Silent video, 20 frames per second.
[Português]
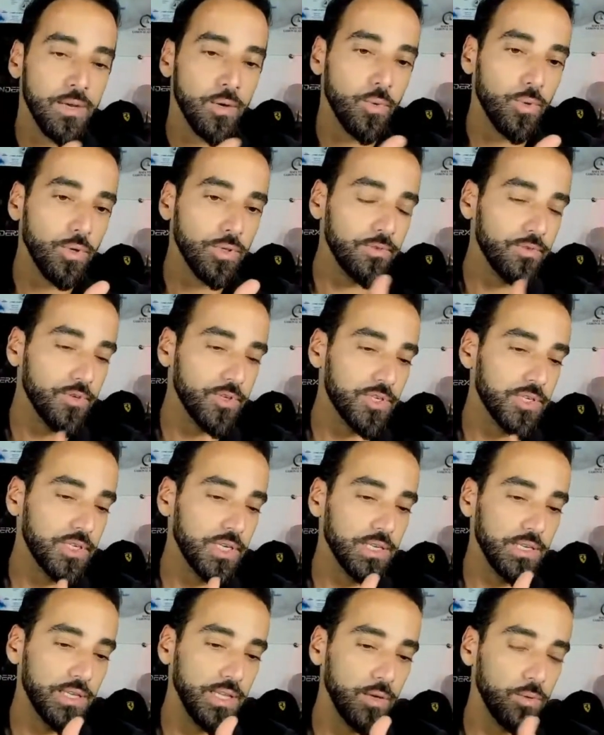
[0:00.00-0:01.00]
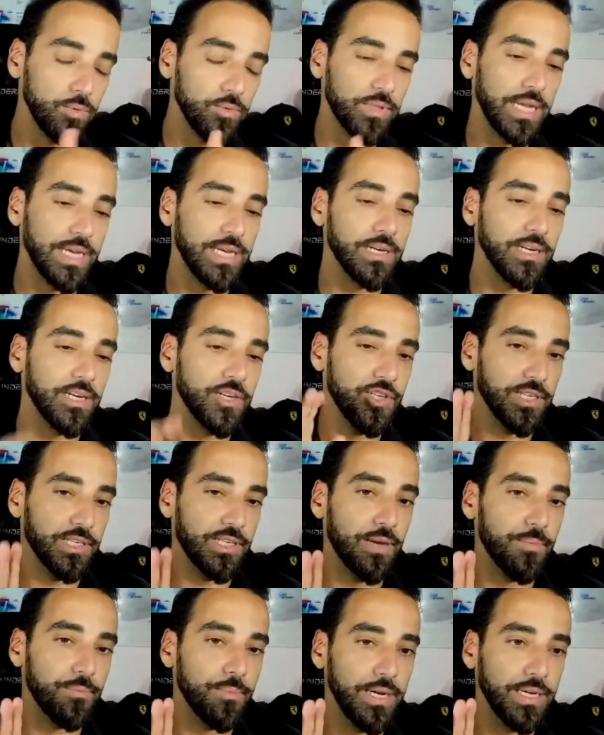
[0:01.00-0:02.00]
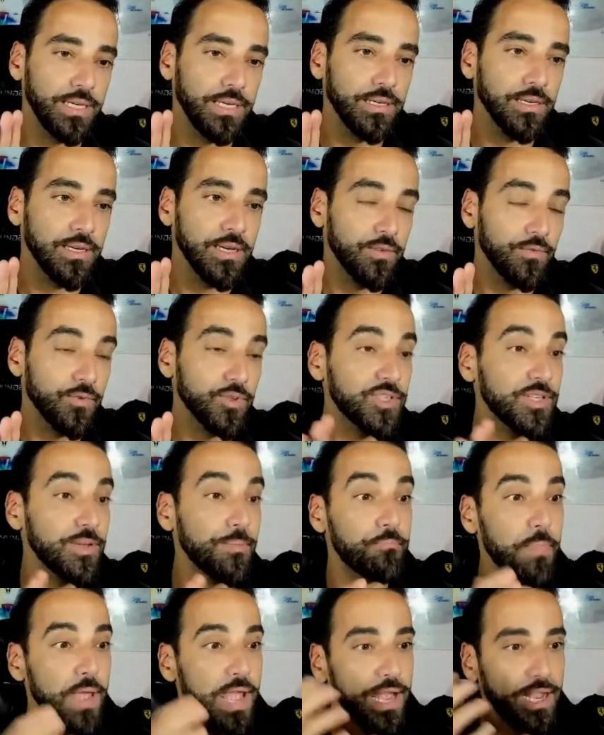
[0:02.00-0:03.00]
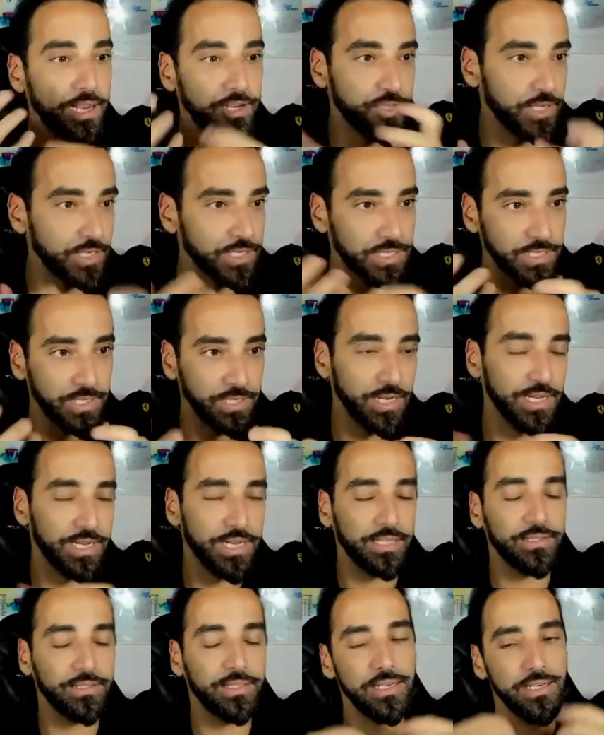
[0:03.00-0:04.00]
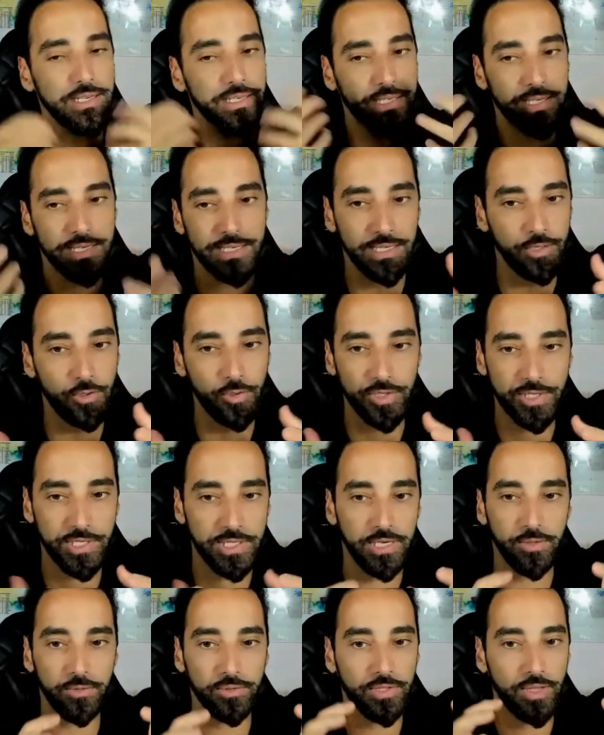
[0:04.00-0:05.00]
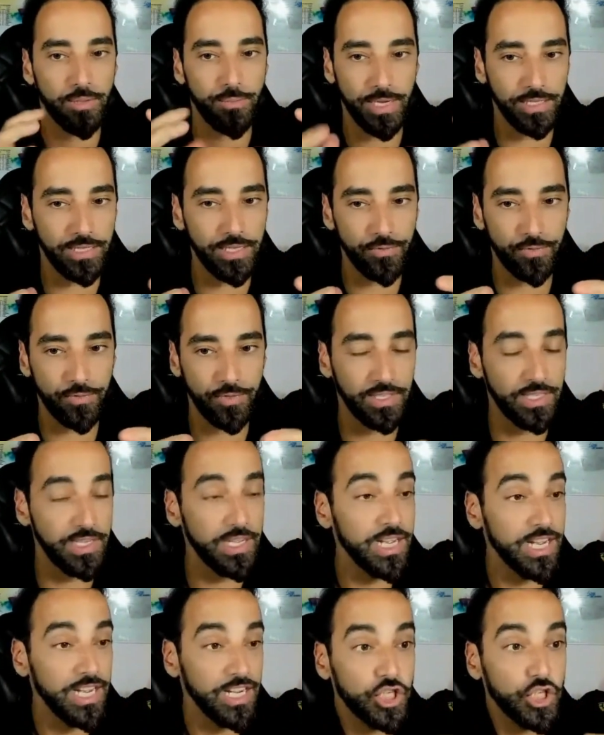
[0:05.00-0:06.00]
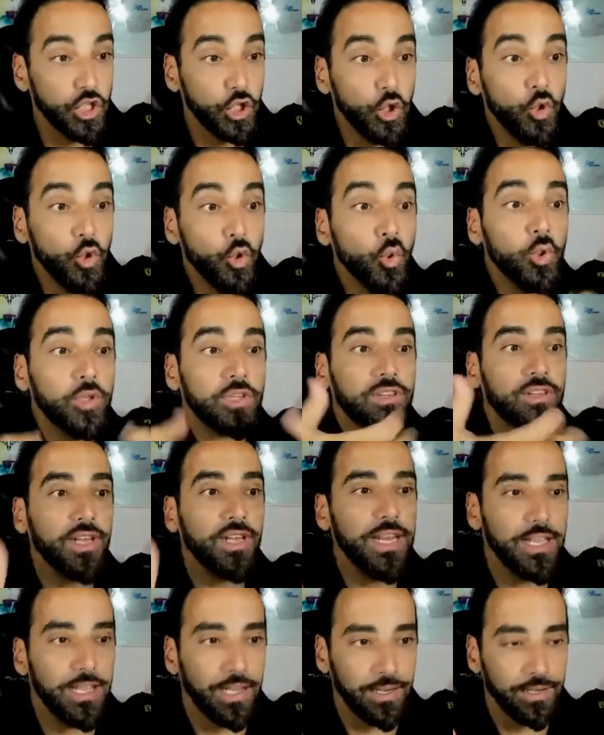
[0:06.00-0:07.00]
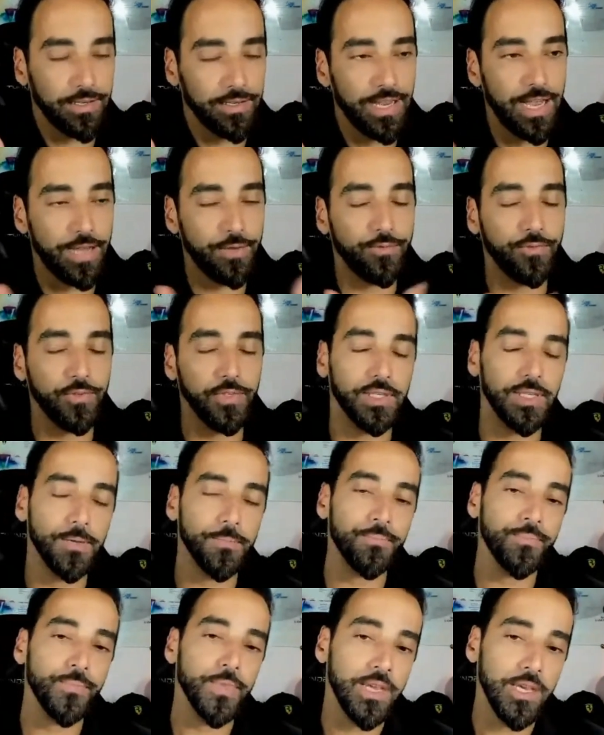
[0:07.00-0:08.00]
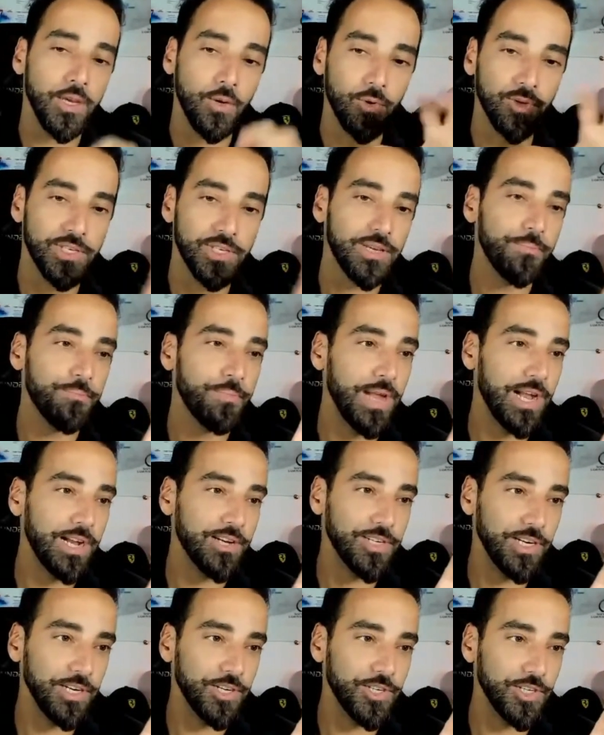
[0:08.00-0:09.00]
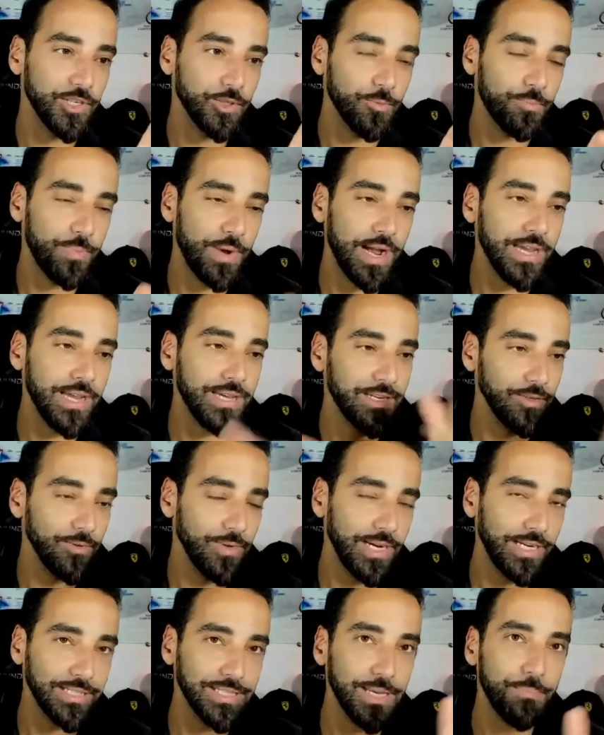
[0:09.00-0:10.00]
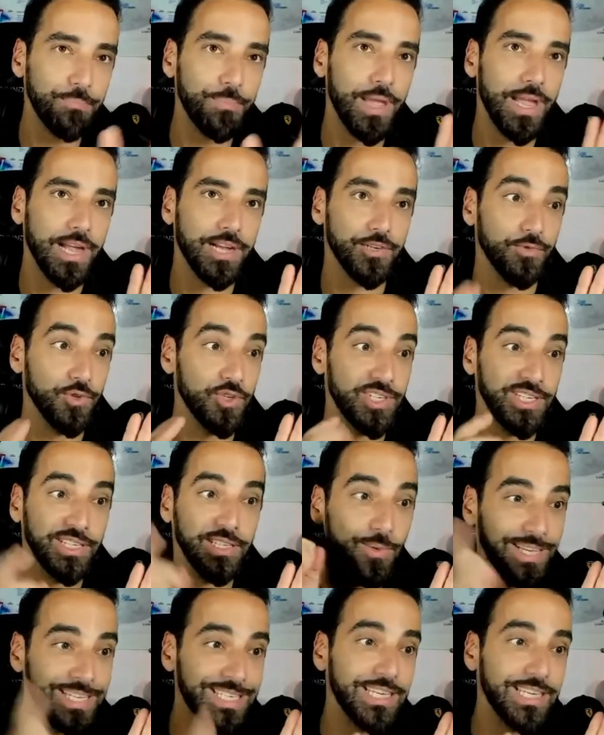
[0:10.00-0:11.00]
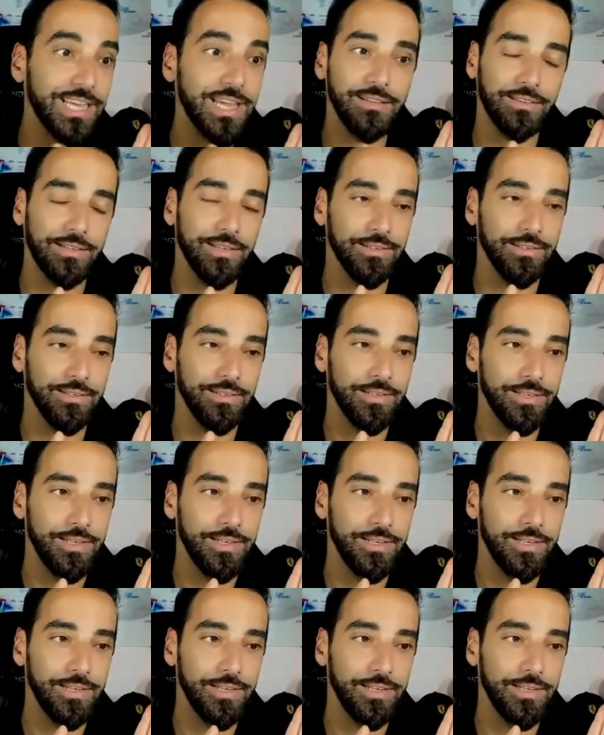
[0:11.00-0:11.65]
Quando você não tem energia da mãe, você perde essa delicadeza, essa noção também da vida de nutrir a vida. E quando você perde a energia do pai, que não é que você perde, você não aceita.